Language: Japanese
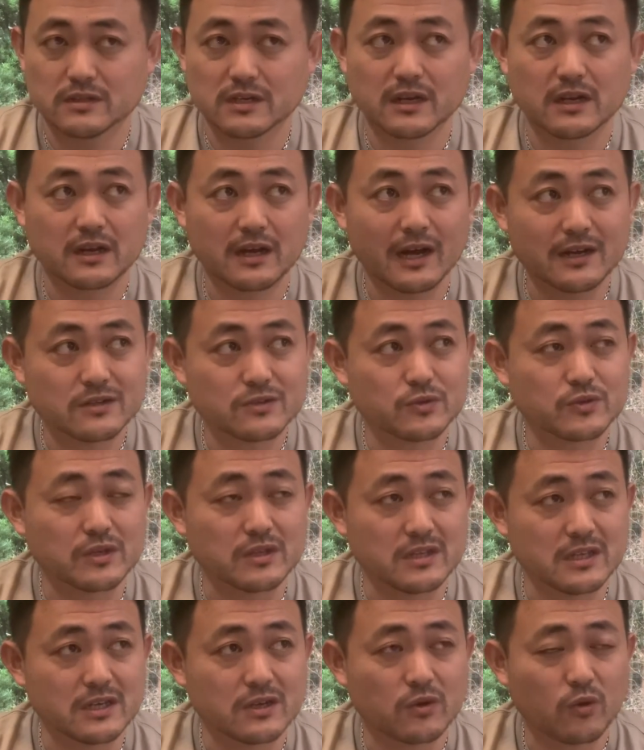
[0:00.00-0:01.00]
だから書くと
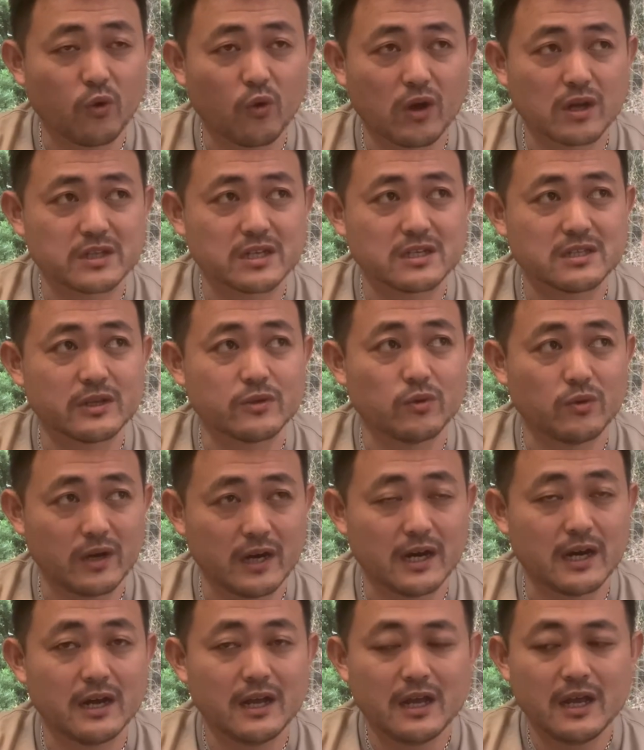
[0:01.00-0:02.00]
きに効果的なの
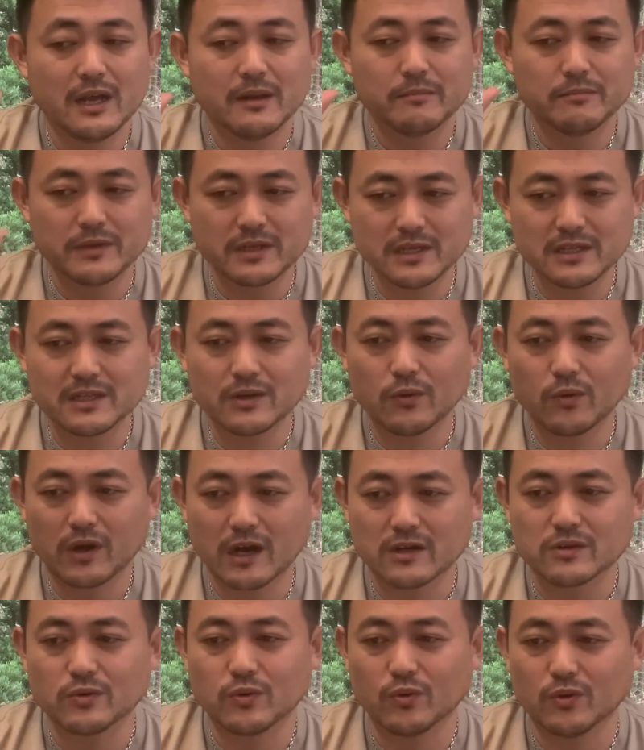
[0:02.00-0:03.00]
は、右手を
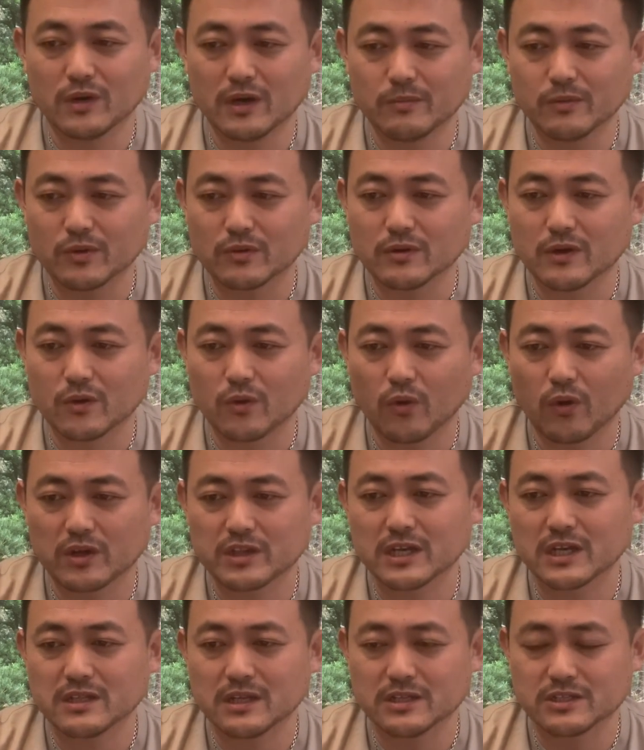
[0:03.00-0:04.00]
書く方が僕は効果
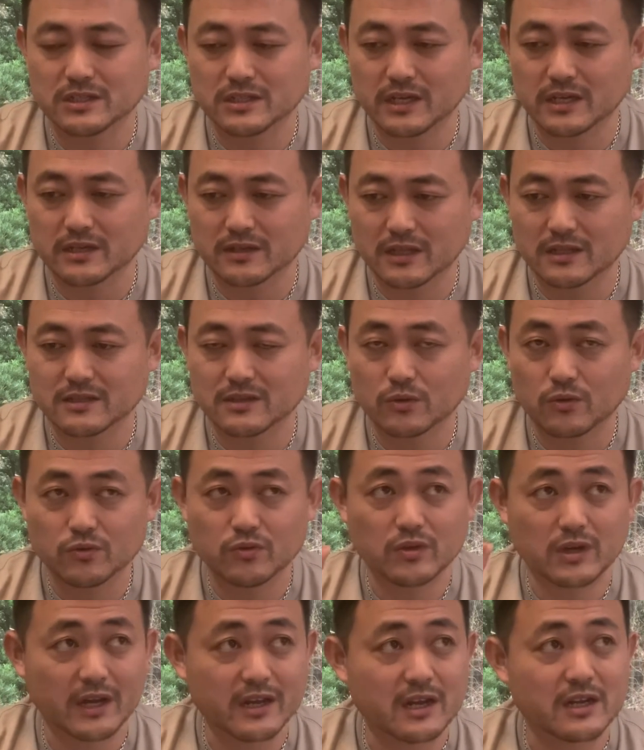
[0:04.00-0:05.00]
的なんじゃないかなって、今
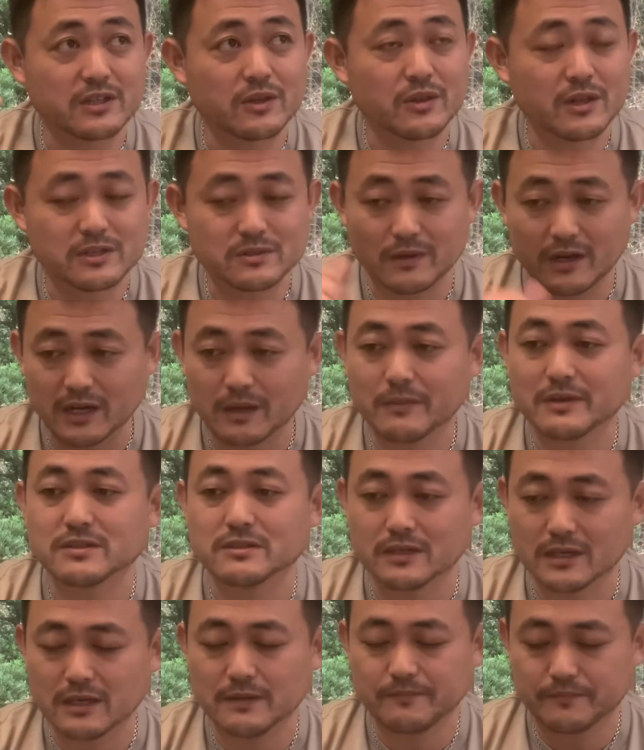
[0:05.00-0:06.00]
度書き方のやつもあげま
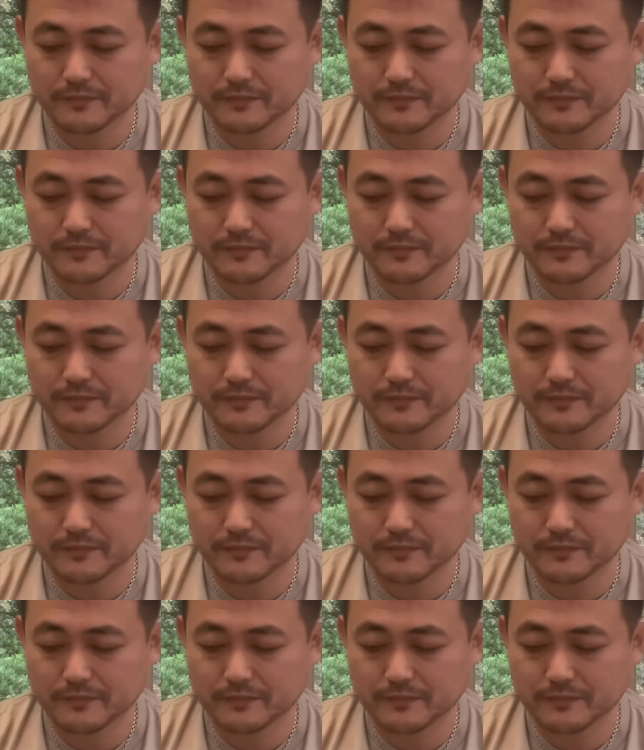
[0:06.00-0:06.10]
すね。